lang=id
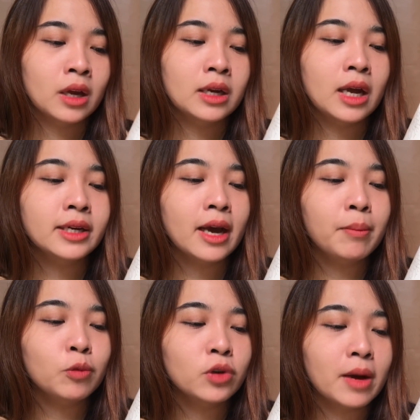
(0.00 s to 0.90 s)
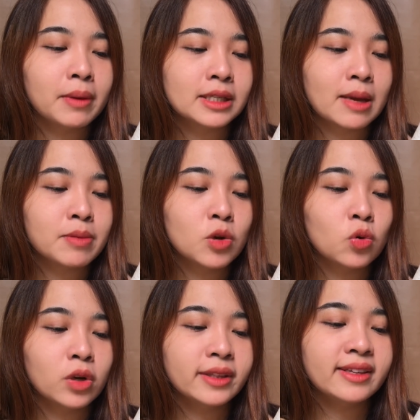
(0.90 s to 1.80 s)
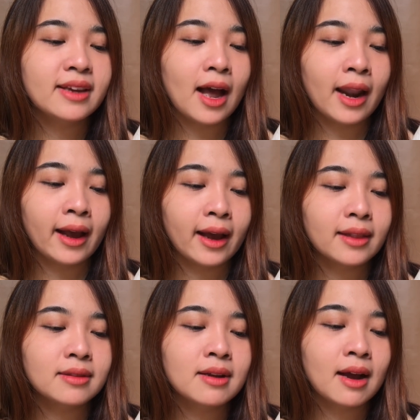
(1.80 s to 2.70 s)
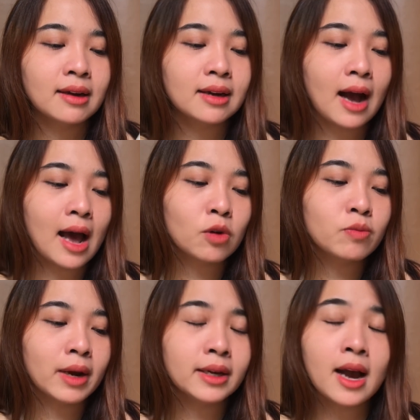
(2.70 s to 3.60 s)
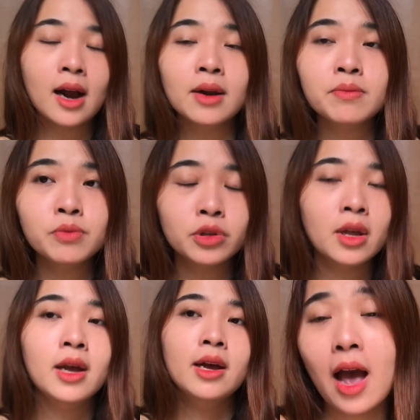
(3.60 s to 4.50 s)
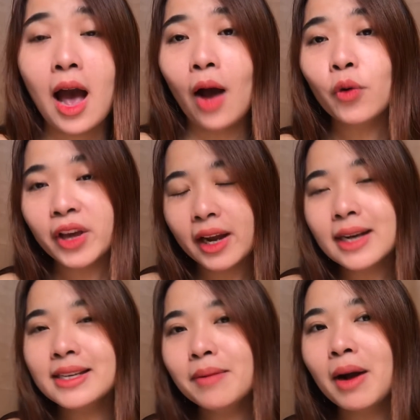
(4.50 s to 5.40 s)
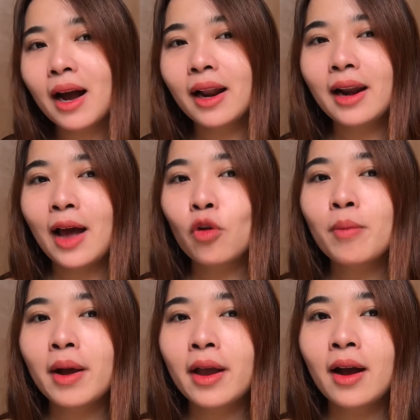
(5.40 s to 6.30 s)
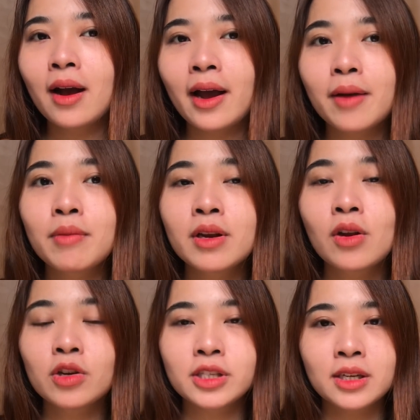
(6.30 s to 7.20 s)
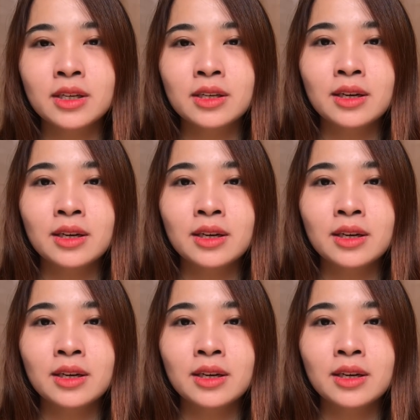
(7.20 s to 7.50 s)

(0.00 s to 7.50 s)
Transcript: Dan dia mudah meresap di kulit, tidak lengket dengan keharuman yang lembut aku kira dia bakalan aroma yang kayak body lotion